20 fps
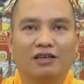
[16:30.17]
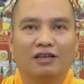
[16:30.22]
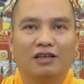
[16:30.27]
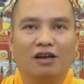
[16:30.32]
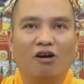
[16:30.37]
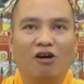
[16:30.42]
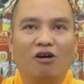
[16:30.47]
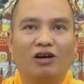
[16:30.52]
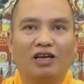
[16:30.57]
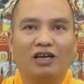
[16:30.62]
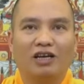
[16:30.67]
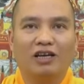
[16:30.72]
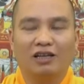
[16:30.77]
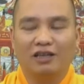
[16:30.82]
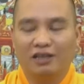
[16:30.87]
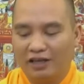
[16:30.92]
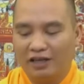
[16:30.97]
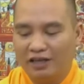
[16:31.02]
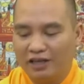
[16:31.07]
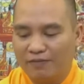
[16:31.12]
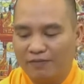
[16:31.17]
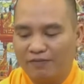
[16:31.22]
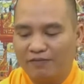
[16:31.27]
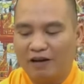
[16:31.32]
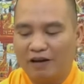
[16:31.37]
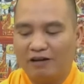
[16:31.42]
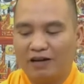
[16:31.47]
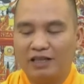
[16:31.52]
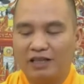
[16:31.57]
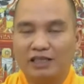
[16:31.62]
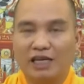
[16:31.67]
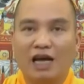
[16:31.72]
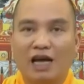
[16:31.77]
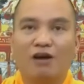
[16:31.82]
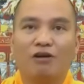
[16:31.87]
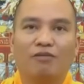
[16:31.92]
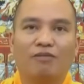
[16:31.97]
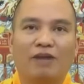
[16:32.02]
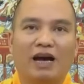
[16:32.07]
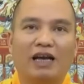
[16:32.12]
lo cái, cái để nhập vào ra
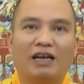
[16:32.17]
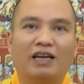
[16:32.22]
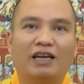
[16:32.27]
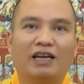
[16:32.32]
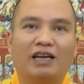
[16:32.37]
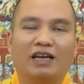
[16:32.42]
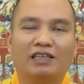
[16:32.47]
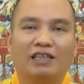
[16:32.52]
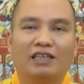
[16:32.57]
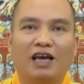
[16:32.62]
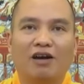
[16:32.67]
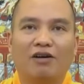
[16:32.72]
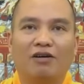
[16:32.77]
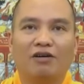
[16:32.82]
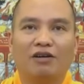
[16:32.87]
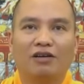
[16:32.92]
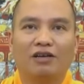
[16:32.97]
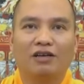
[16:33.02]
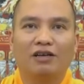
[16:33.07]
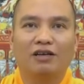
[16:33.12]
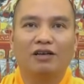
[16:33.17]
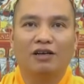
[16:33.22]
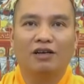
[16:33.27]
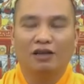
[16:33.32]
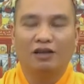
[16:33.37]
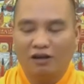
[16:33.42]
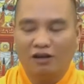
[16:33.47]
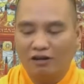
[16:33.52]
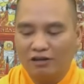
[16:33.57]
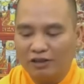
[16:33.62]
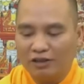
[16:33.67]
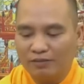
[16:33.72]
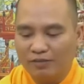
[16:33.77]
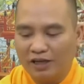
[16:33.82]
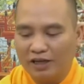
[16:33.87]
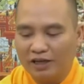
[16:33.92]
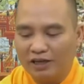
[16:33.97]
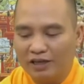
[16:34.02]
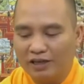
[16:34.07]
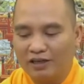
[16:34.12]
sao bán ra ra sao lo xem
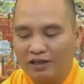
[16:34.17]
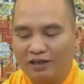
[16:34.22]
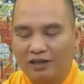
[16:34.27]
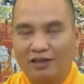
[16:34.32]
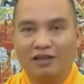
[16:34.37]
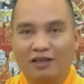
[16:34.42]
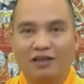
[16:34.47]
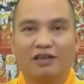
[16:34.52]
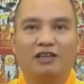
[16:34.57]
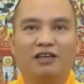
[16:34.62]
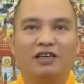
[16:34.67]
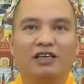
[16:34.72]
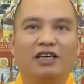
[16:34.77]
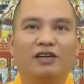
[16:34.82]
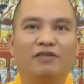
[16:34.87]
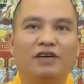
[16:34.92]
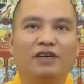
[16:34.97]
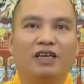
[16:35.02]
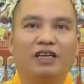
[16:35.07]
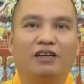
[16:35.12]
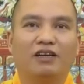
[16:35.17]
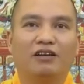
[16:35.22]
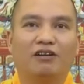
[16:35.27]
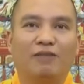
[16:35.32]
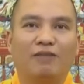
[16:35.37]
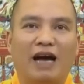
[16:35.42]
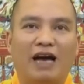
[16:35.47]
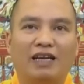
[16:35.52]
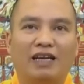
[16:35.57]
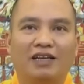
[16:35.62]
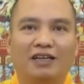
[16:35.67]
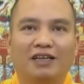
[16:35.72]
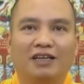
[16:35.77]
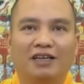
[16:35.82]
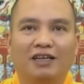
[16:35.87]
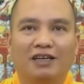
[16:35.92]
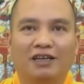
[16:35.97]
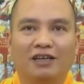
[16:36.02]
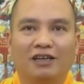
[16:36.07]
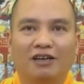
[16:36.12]
mấy cái ờ, đứa nhân viên nó bán
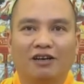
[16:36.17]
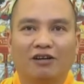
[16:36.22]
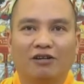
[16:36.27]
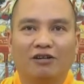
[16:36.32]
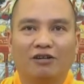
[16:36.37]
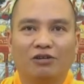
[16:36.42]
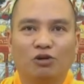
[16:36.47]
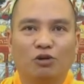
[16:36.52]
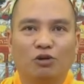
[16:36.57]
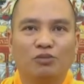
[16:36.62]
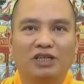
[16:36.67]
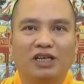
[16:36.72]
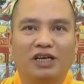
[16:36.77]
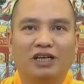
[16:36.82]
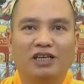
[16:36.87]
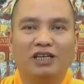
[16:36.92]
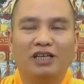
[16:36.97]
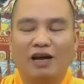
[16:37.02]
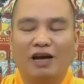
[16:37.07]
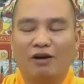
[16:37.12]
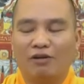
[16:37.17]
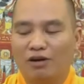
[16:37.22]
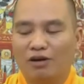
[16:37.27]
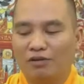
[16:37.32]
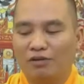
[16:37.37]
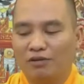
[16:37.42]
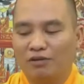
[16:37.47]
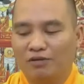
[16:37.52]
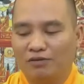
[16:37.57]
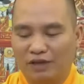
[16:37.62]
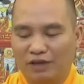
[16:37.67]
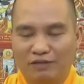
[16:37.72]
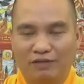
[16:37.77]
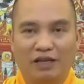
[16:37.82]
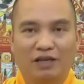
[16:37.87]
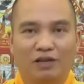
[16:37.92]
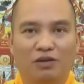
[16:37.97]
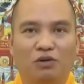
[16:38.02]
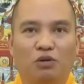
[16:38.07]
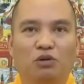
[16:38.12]
nó có chôm chỉa tí nào không vân
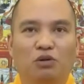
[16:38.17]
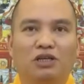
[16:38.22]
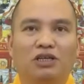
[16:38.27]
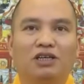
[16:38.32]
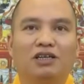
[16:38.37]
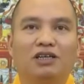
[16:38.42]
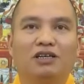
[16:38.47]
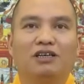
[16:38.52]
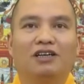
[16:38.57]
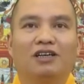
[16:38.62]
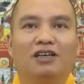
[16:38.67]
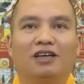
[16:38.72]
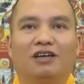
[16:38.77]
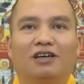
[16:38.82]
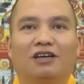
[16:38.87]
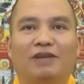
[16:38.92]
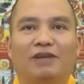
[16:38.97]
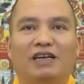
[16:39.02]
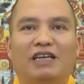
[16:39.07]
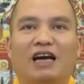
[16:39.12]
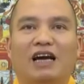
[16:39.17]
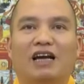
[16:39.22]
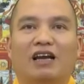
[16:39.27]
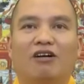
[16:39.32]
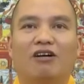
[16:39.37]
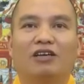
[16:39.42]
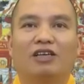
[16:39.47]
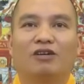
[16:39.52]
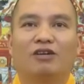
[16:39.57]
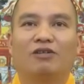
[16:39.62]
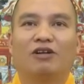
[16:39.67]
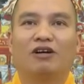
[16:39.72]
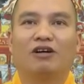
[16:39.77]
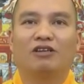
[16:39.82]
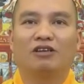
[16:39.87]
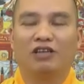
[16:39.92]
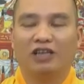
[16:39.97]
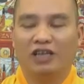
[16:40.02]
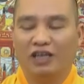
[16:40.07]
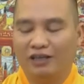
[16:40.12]
vân đủ thứ bài giảng lọ trong đó
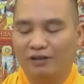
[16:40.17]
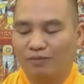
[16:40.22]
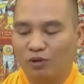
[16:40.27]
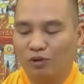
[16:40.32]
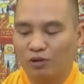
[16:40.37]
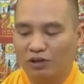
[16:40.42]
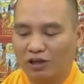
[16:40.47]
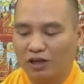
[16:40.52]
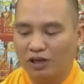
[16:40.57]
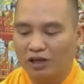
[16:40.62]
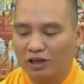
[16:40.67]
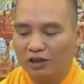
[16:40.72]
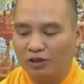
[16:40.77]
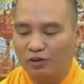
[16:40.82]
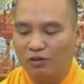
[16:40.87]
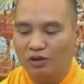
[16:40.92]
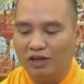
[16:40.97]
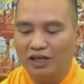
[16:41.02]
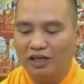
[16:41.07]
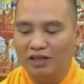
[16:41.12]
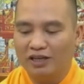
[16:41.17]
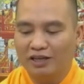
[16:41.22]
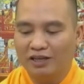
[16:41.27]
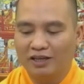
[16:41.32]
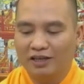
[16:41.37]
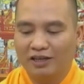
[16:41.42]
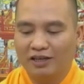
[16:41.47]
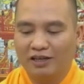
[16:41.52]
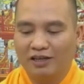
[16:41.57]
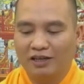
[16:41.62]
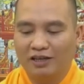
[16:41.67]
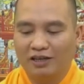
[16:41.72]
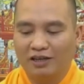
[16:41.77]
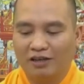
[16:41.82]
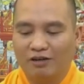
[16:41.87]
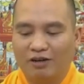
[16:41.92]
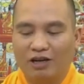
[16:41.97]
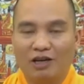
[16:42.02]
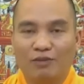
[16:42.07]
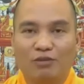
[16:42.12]
cho nên một thời tụng kinh
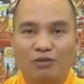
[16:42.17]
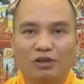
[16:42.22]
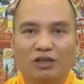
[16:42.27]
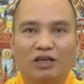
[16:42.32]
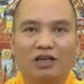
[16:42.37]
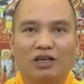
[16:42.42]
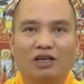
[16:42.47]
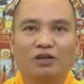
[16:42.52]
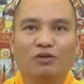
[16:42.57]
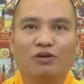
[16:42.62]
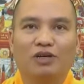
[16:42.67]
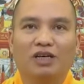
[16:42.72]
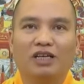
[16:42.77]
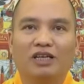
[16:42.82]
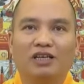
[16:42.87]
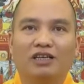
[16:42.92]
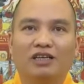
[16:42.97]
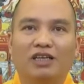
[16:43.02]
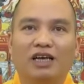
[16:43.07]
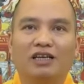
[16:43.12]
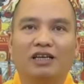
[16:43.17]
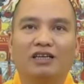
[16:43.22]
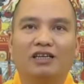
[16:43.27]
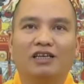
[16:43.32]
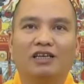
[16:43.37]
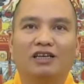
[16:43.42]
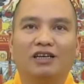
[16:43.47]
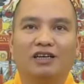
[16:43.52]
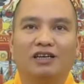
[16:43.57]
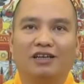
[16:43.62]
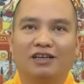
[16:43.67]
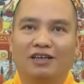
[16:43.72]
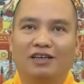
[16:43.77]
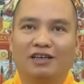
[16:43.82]
nói là một thời tụng kinh nhưng chắc gì á